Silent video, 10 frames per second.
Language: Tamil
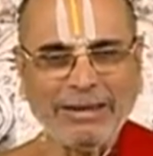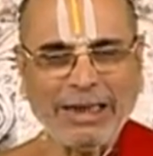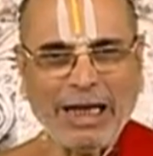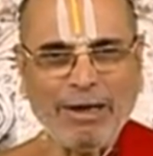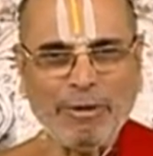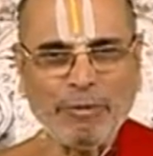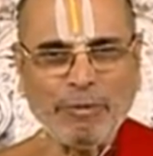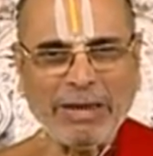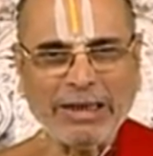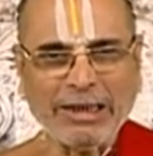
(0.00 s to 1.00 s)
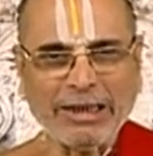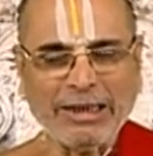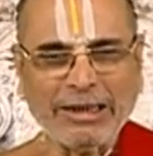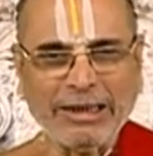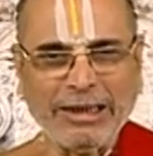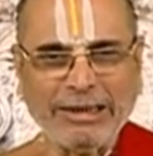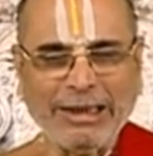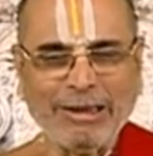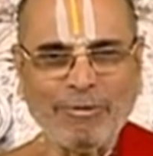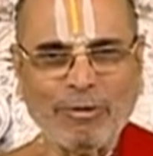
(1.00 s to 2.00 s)
ஏன்னா மனிதர்களுக்கு
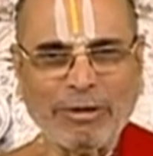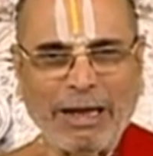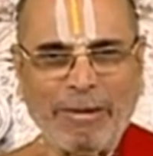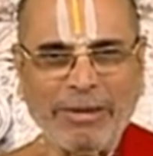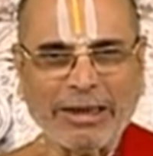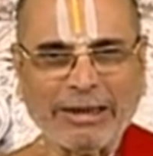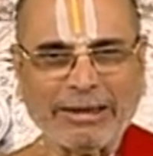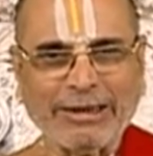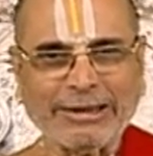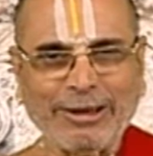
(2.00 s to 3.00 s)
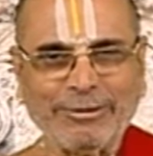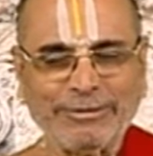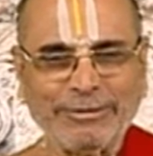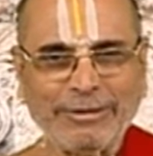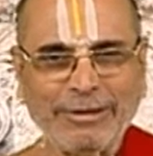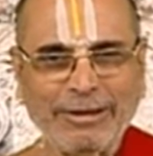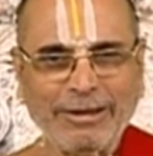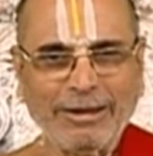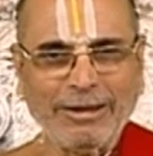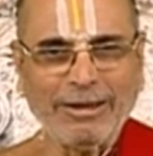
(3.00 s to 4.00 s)
ஏதேனும் ஒரு காமம் இருக்கத்தான் செய்யும்
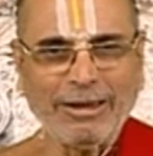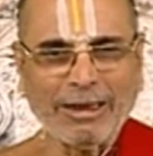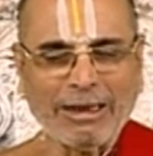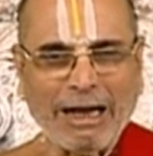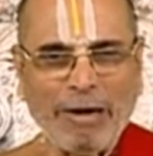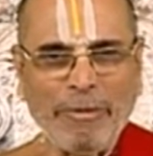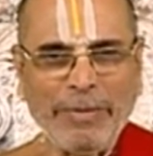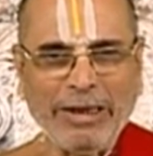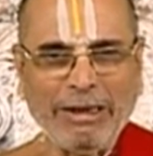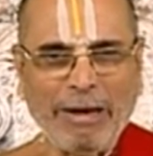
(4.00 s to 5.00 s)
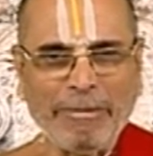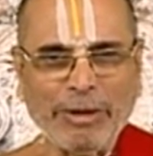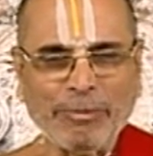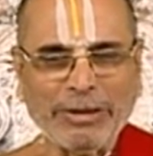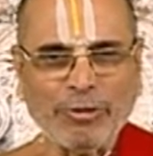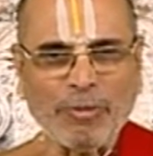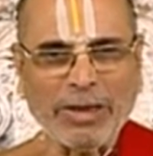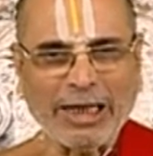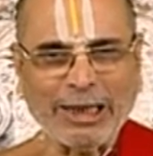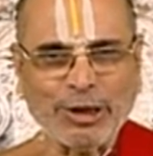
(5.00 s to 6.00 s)
காமமே இல்லாமல் இருப்பது ரொம்ப
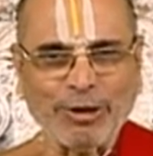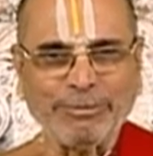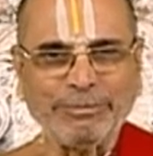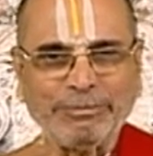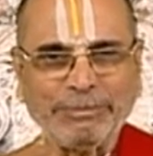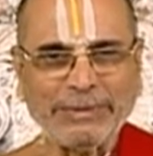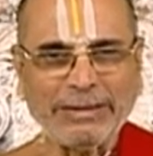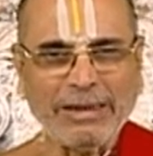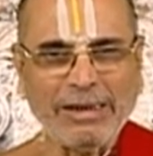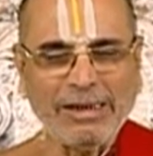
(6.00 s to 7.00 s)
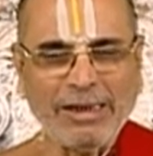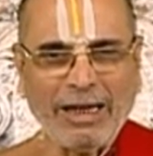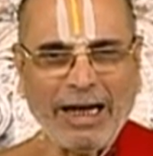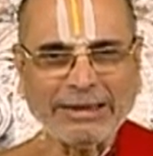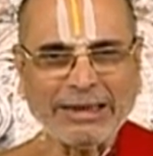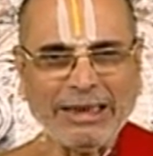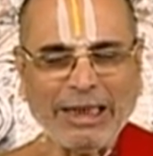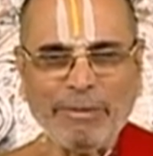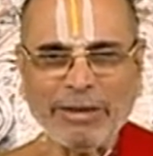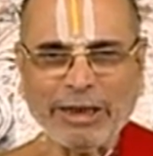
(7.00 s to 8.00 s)
கஷ்டம் ஆசை
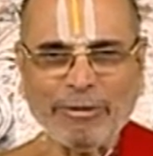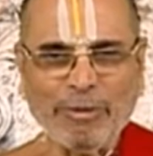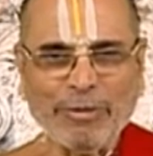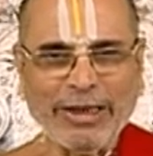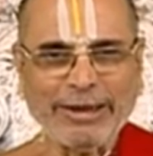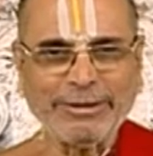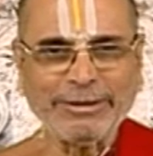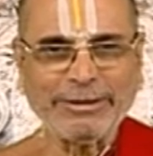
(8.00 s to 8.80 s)
இல்லாமல் இருக்கவே முடியாது